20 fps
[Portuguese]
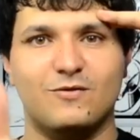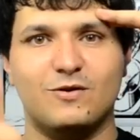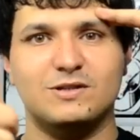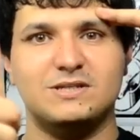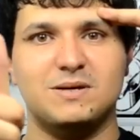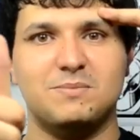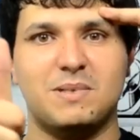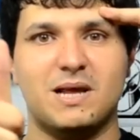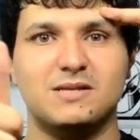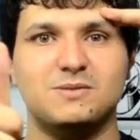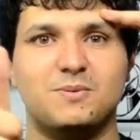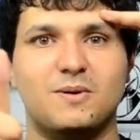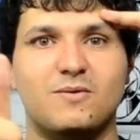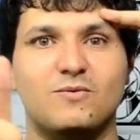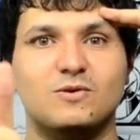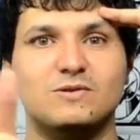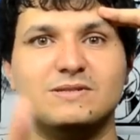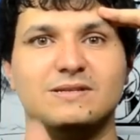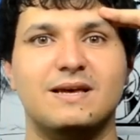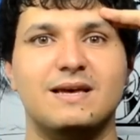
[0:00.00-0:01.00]
Forte abraço para
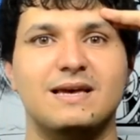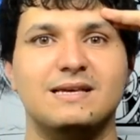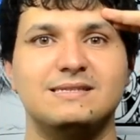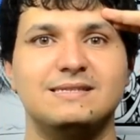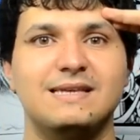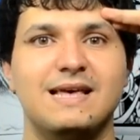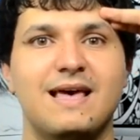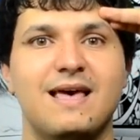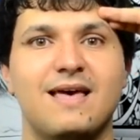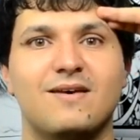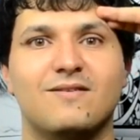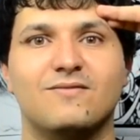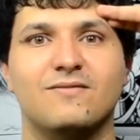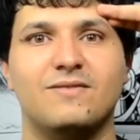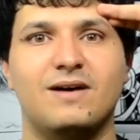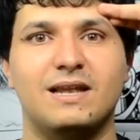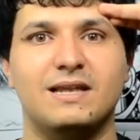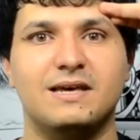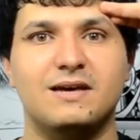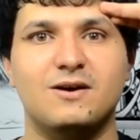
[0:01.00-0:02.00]
vocês.
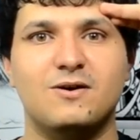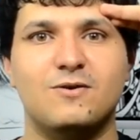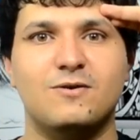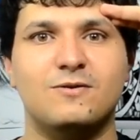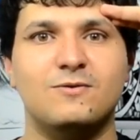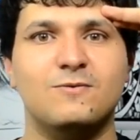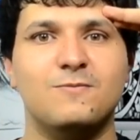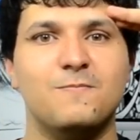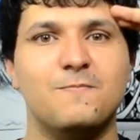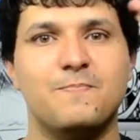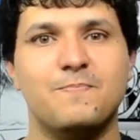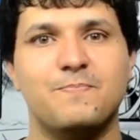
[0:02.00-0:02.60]
Valeu.